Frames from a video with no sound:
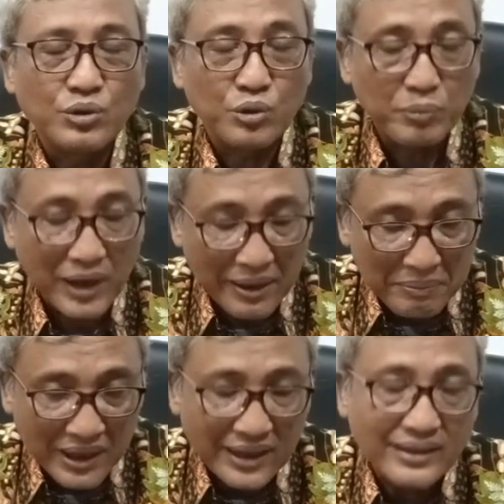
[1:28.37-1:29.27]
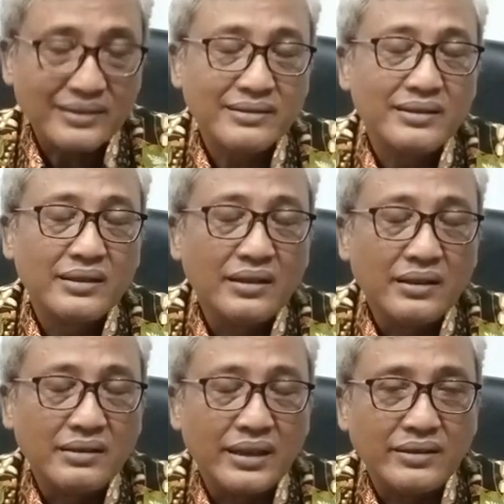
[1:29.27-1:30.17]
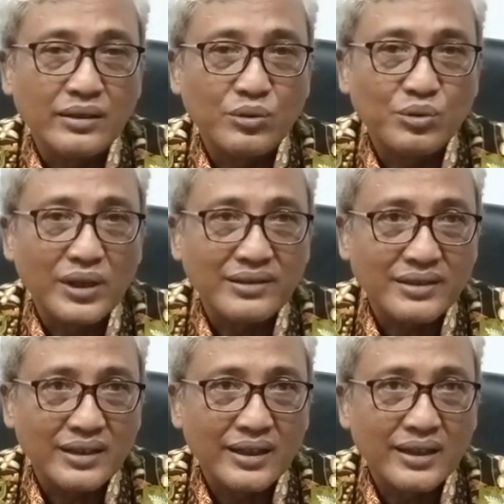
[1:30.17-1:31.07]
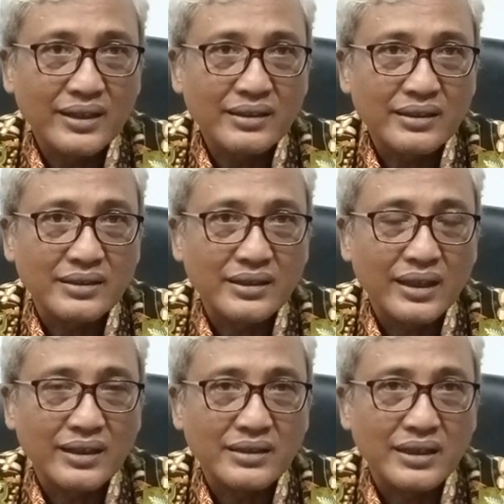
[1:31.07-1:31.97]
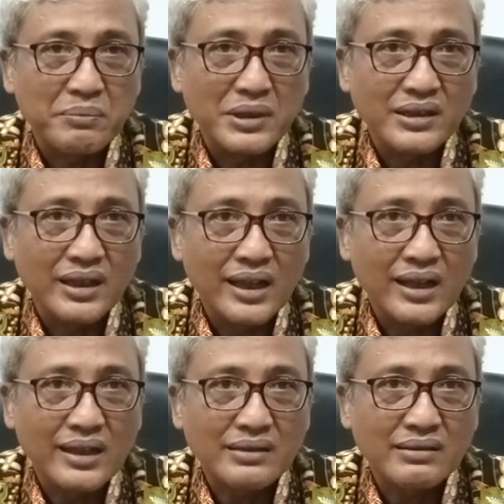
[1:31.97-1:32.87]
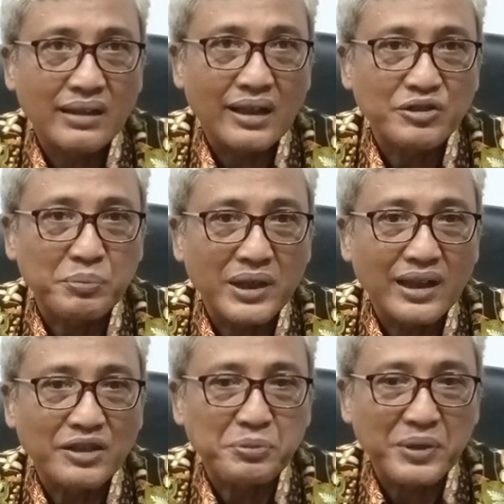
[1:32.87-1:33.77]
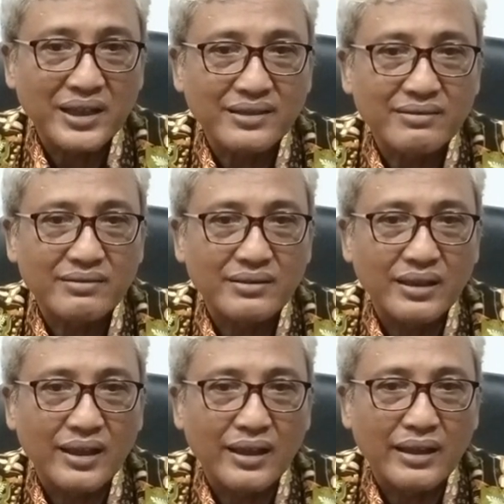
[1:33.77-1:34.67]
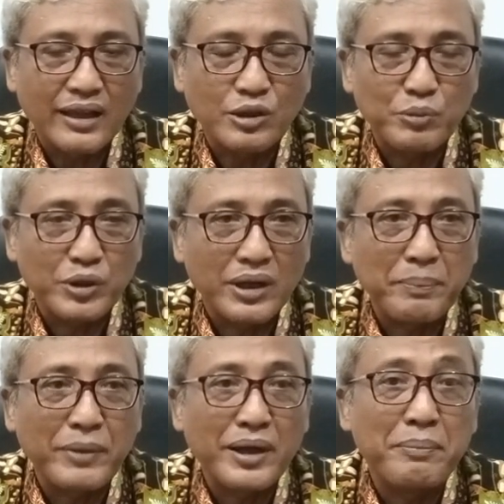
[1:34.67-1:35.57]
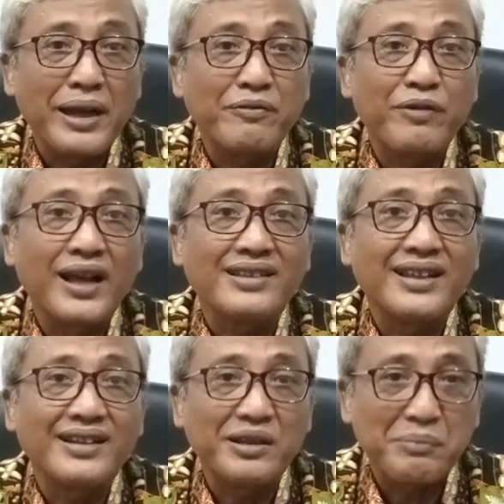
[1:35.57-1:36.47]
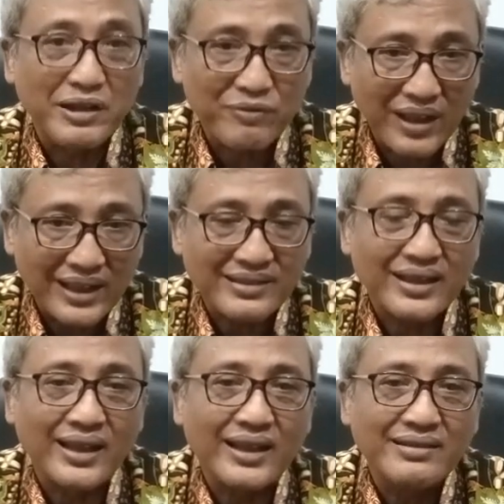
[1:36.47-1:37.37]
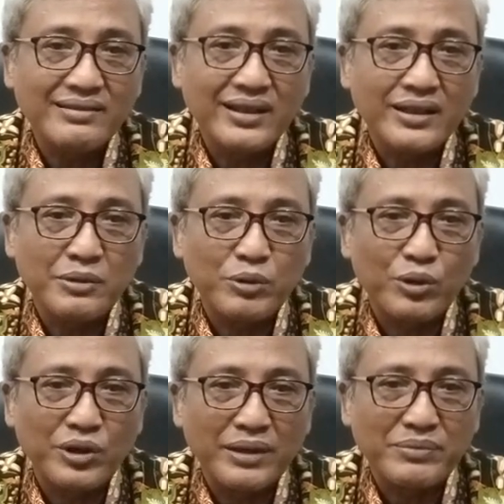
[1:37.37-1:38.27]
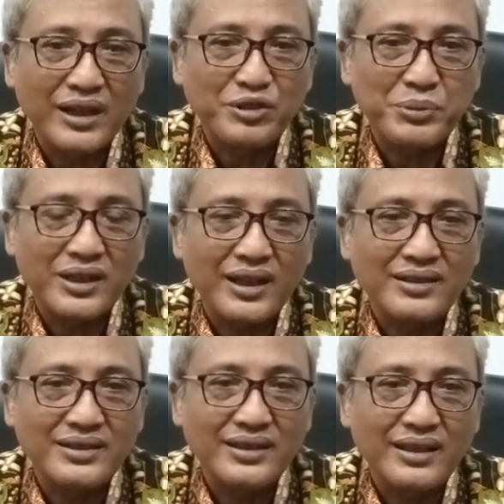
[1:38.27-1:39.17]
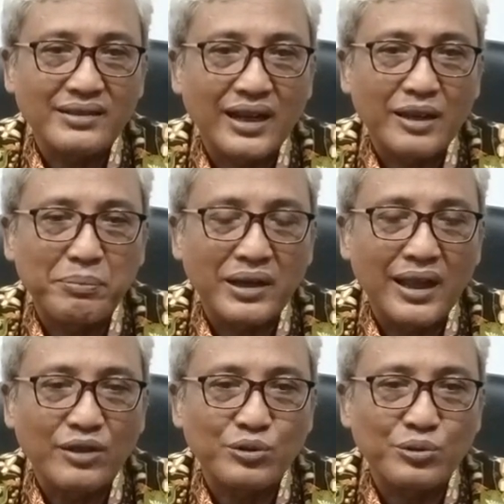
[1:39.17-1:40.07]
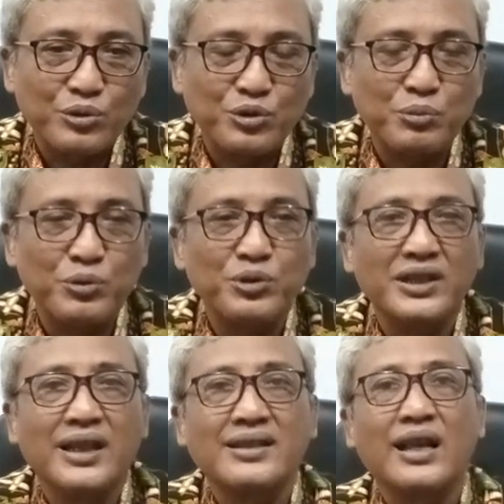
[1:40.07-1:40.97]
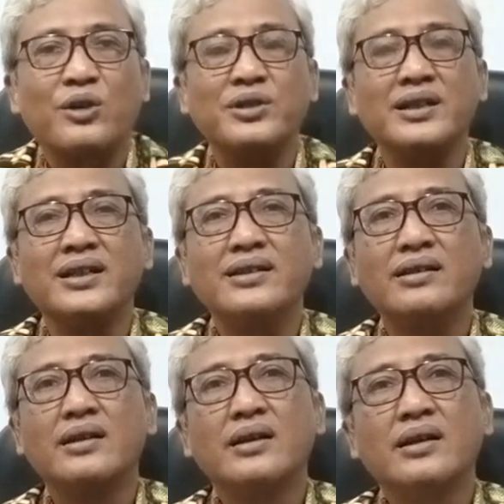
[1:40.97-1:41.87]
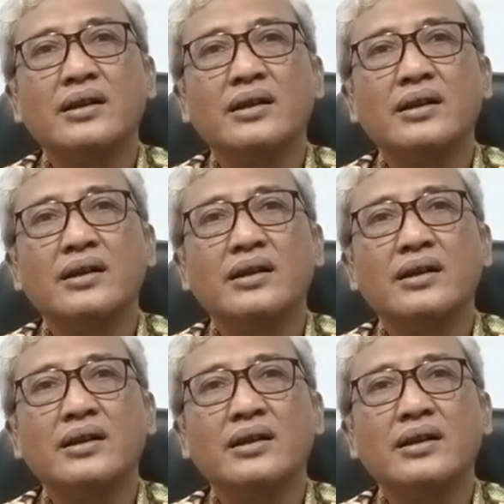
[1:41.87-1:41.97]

cukup lama dan tentu saja ketika kita melihat aspek-aspek yang ataupun kemanfaatan-kemanfaatan dari program transmigrasi yang telah berlangsung 73 tahun ini